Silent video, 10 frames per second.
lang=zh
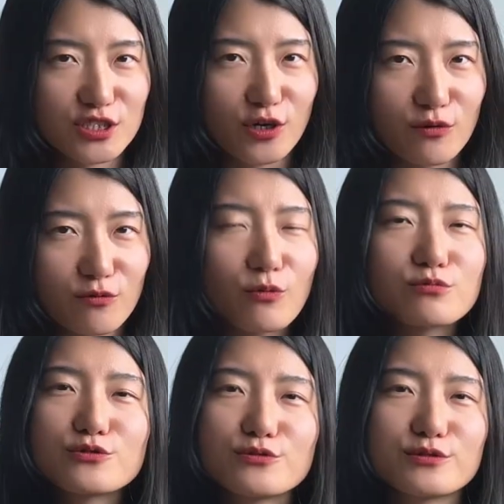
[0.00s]
能工
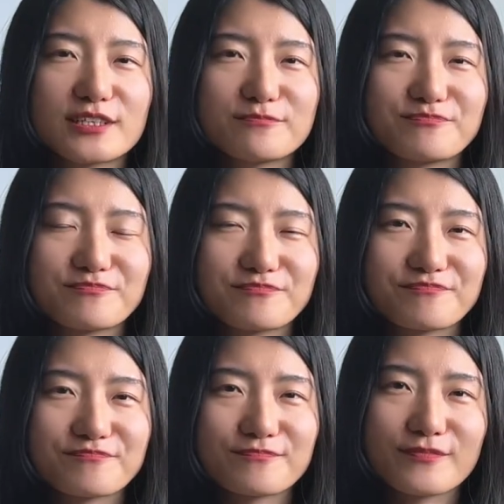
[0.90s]
具的？
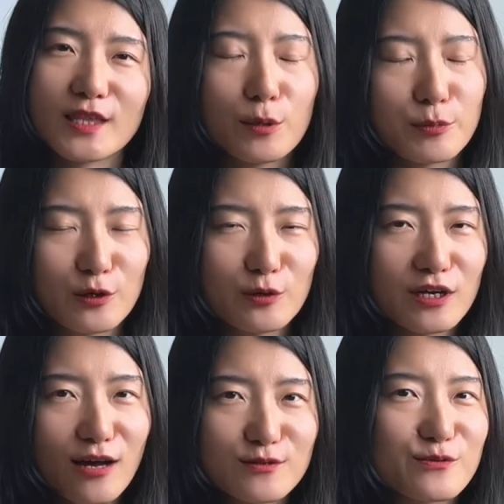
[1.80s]
评论
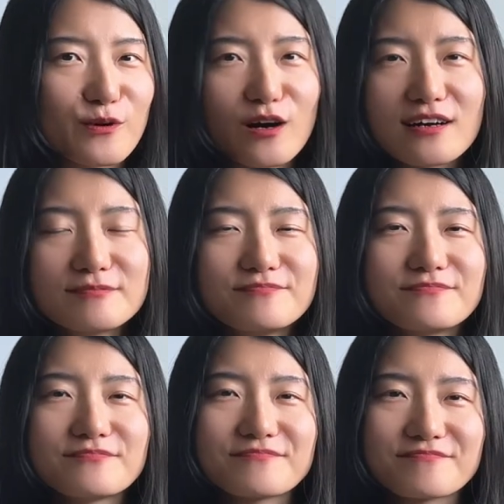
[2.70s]
告诉我。
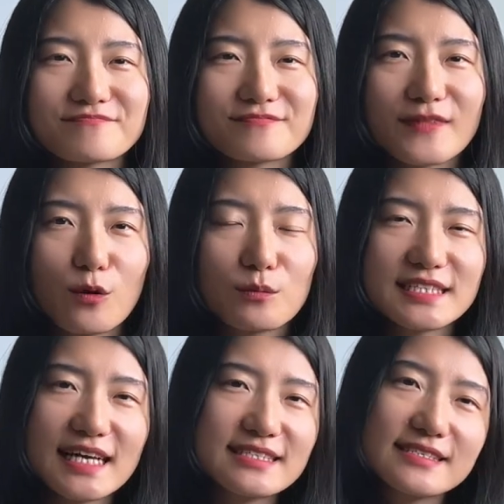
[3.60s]
我们
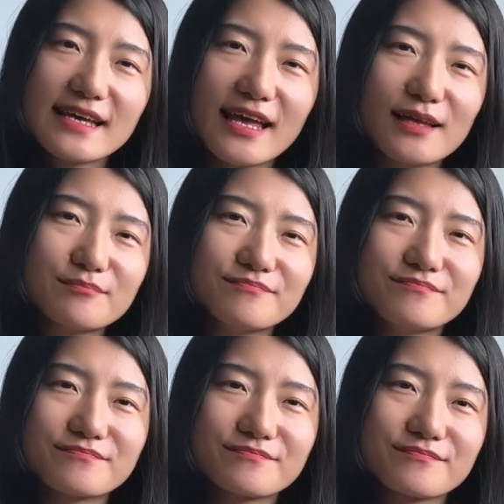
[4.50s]
下次见，
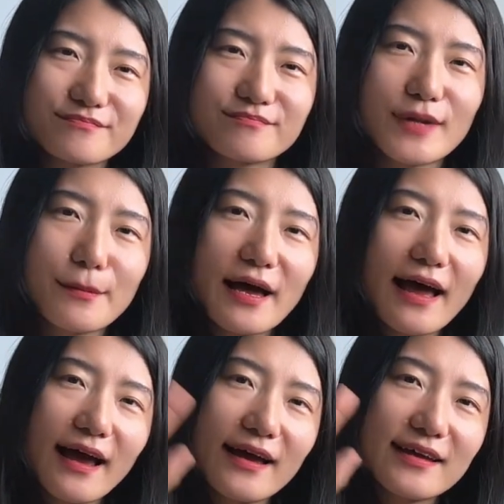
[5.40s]
拜
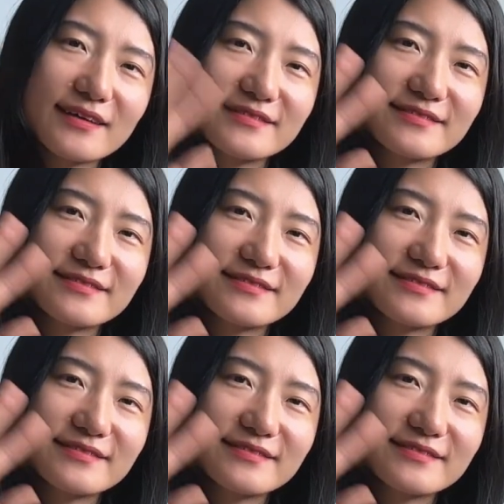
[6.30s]
拜。